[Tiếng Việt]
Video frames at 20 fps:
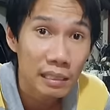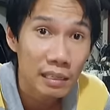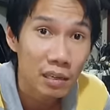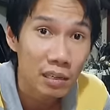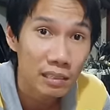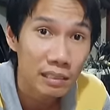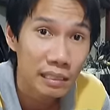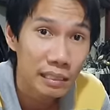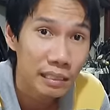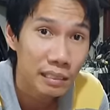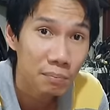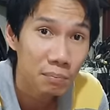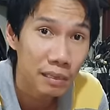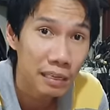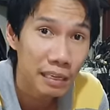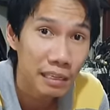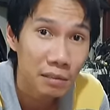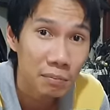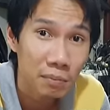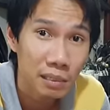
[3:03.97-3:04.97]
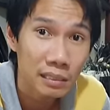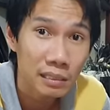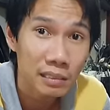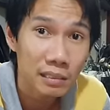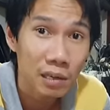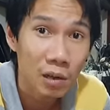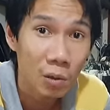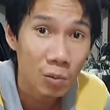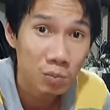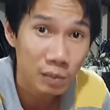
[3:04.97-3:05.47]
cái đó nó sẽ mất
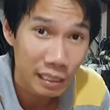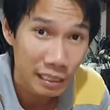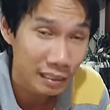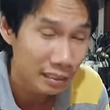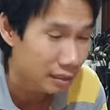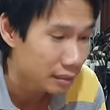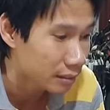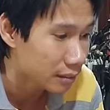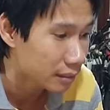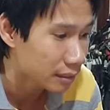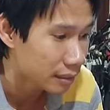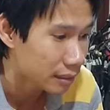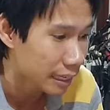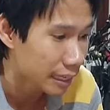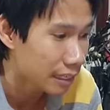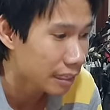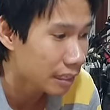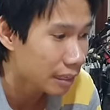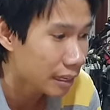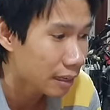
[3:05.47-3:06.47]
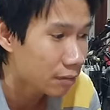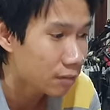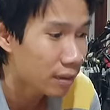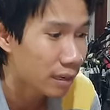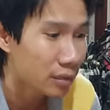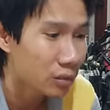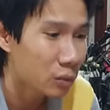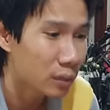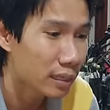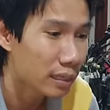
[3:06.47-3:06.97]
ổn định đấy là cái
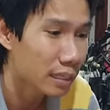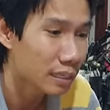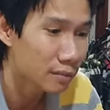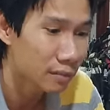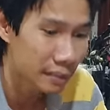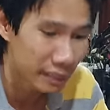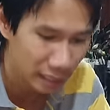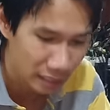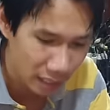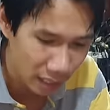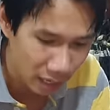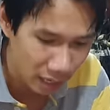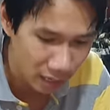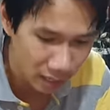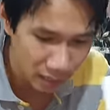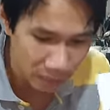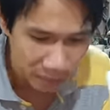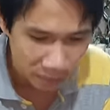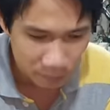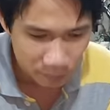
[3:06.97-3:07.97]
phần nguyên lý về cánh gió